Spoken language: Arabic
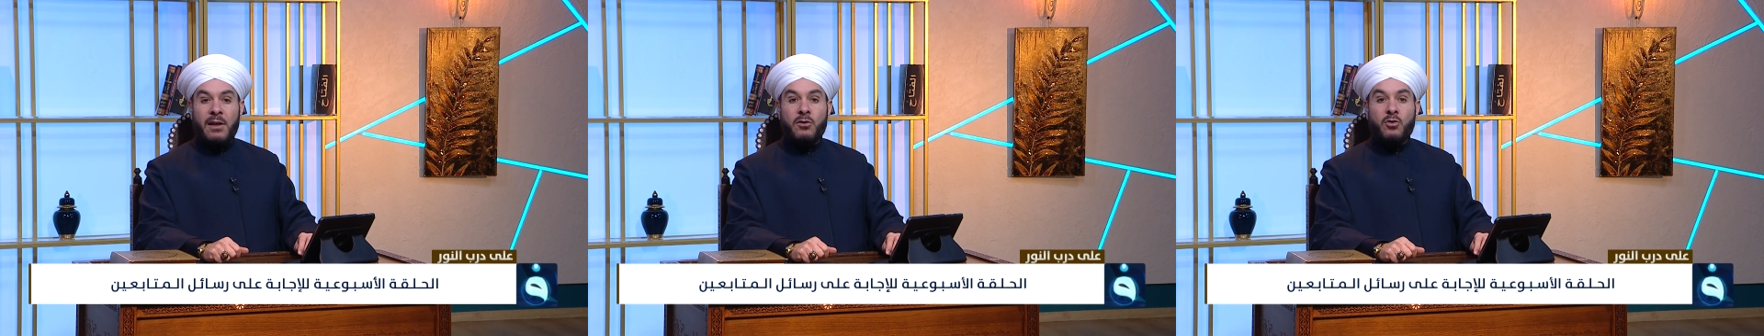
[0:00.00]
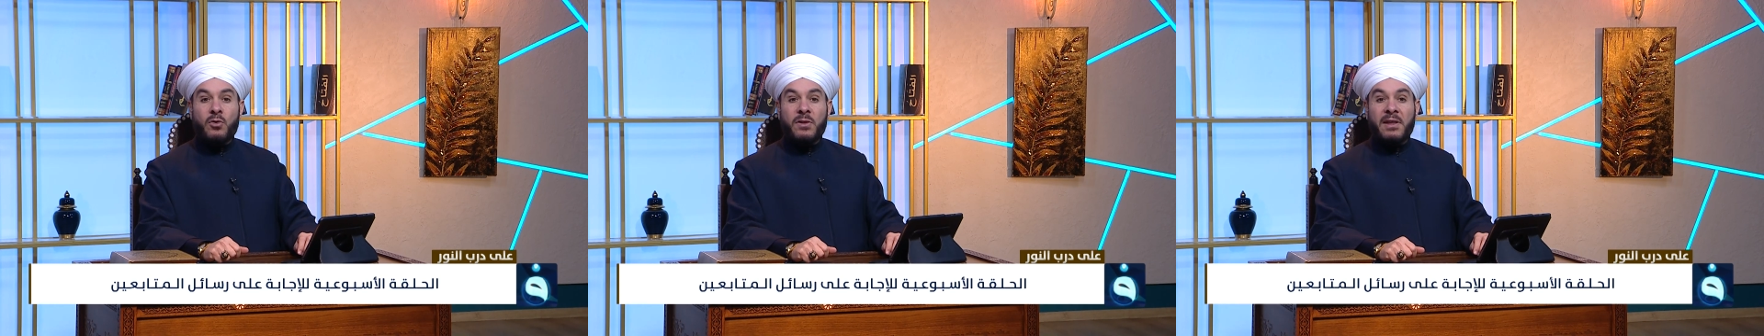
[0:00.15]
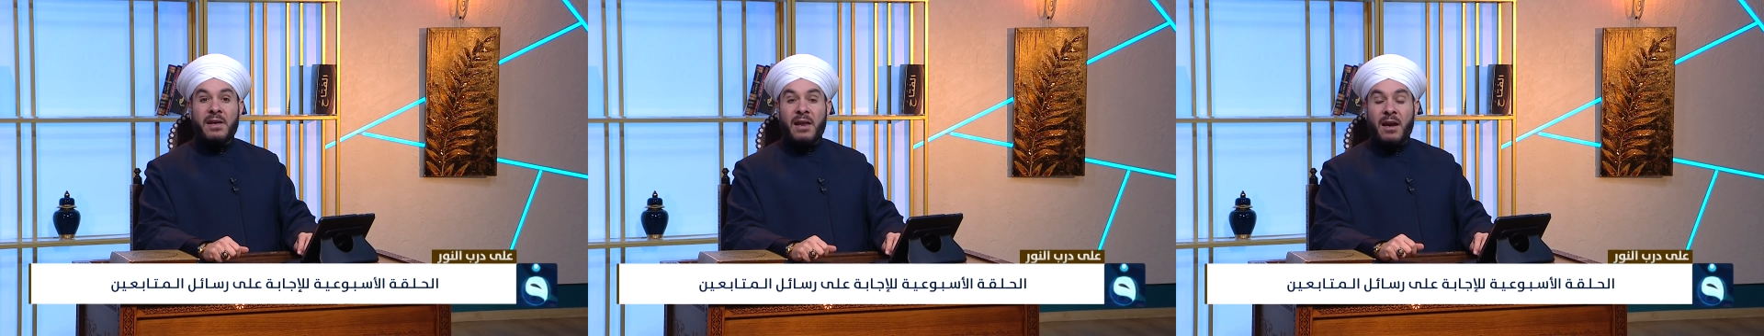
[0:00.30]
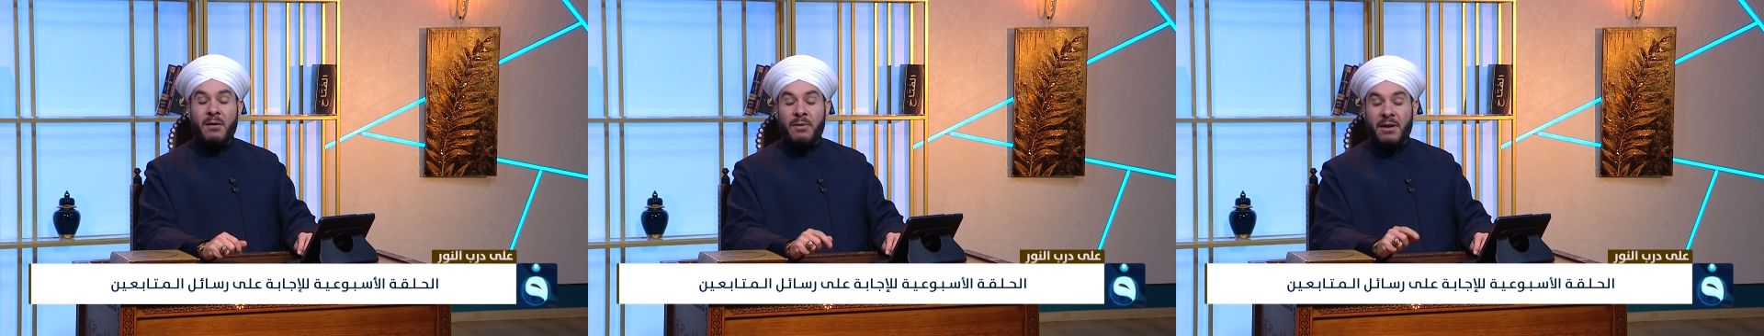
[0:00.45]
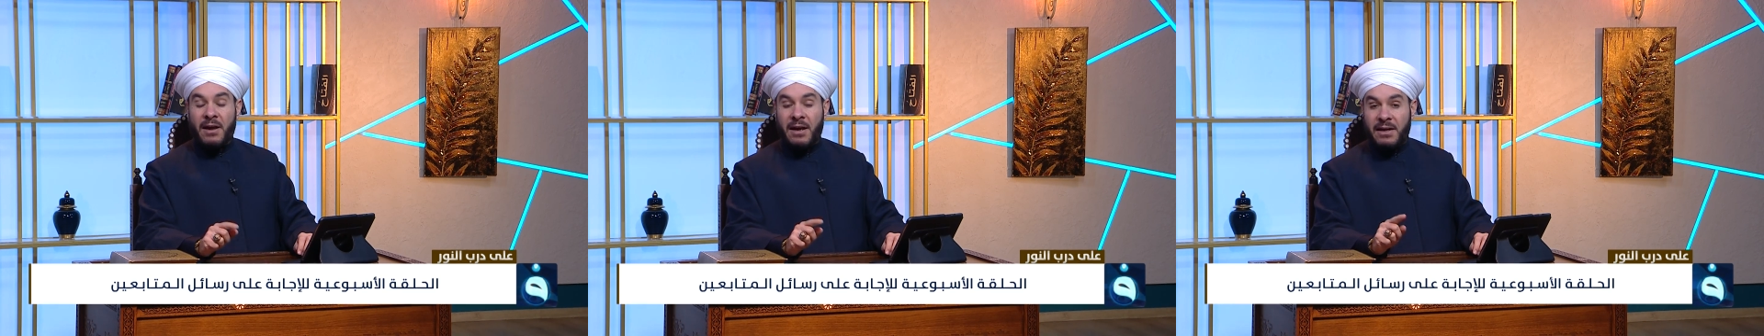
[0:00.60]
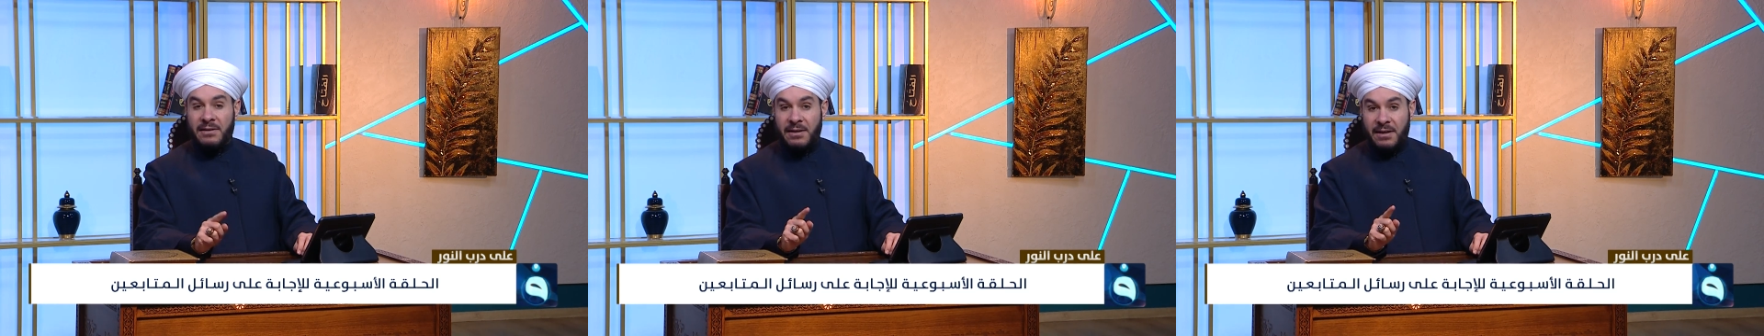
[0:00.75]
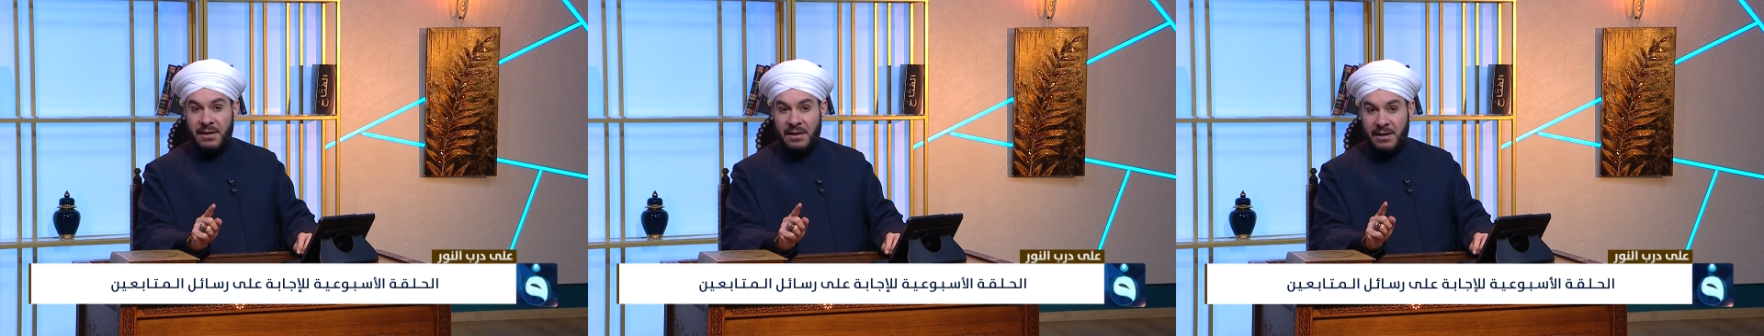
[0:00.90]
يظهر
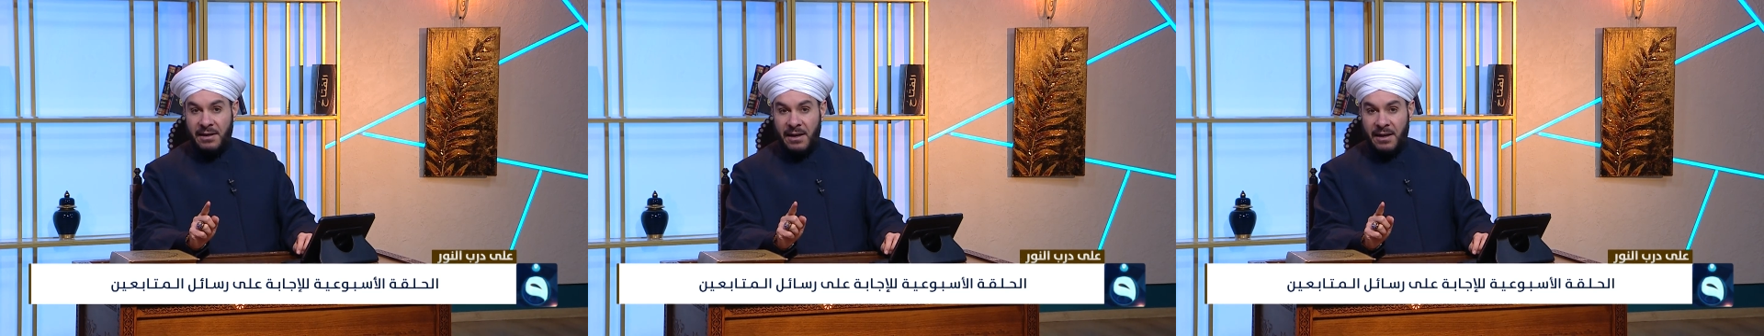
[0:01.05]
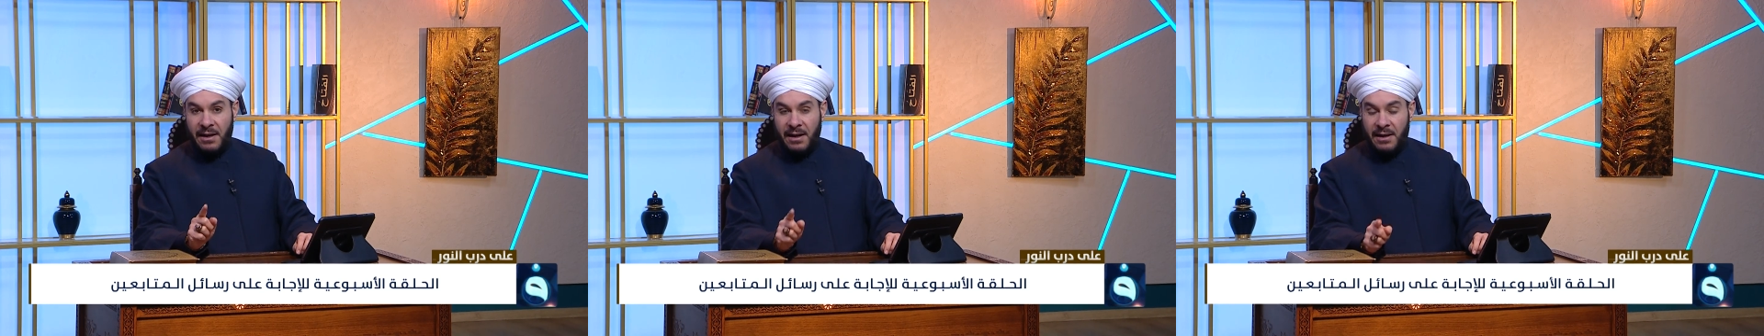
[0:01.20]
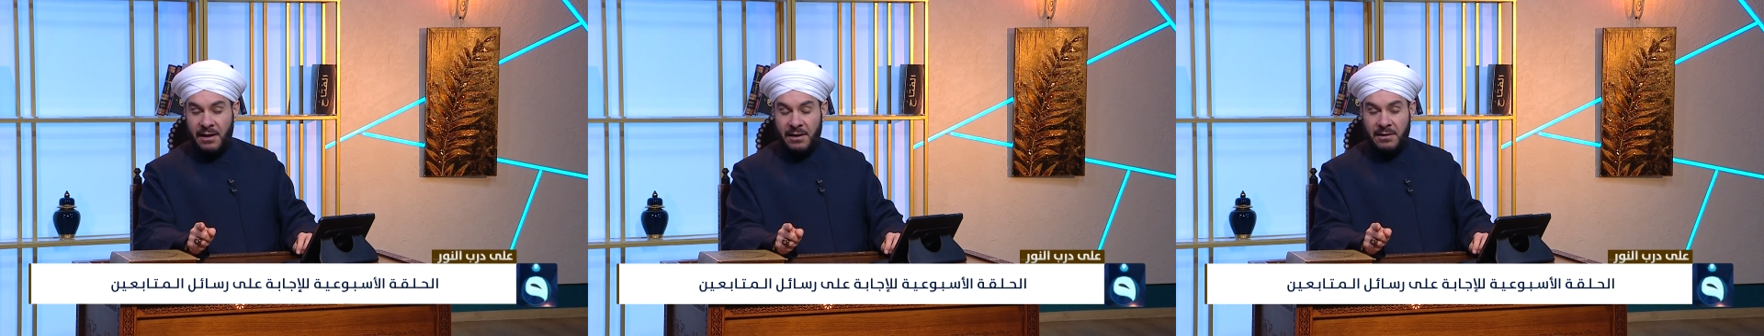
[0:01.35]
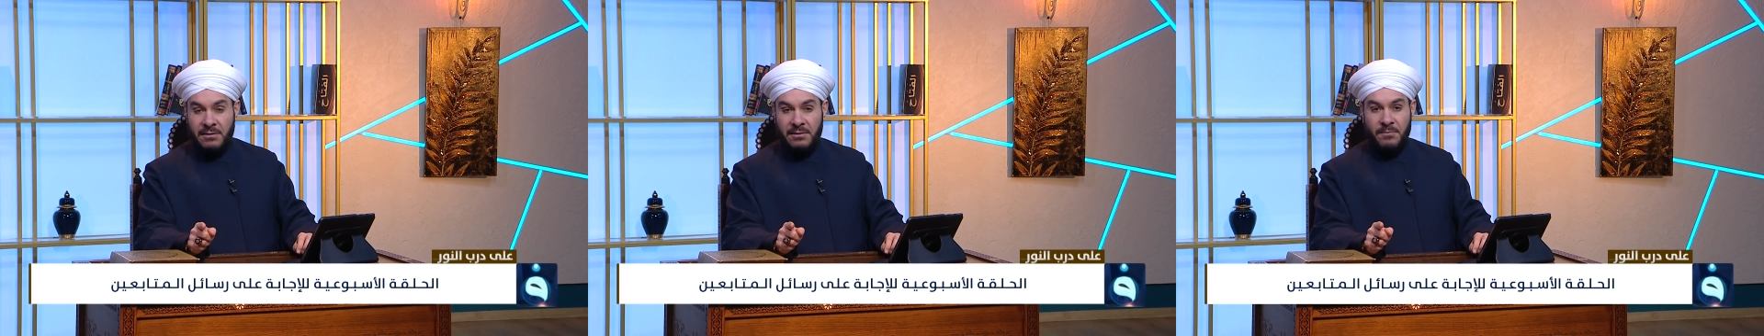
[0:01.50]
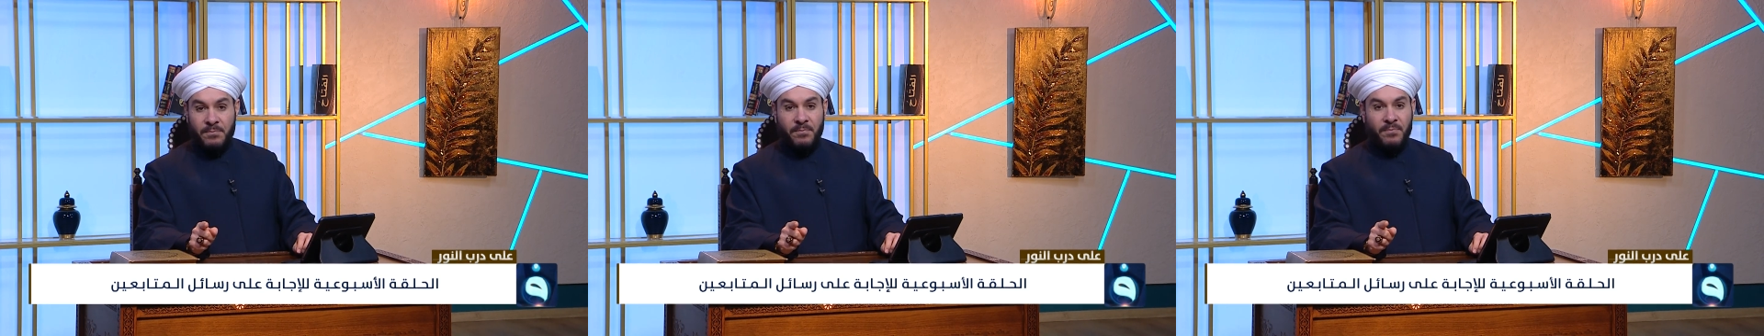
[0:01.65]
براءتك الى العلن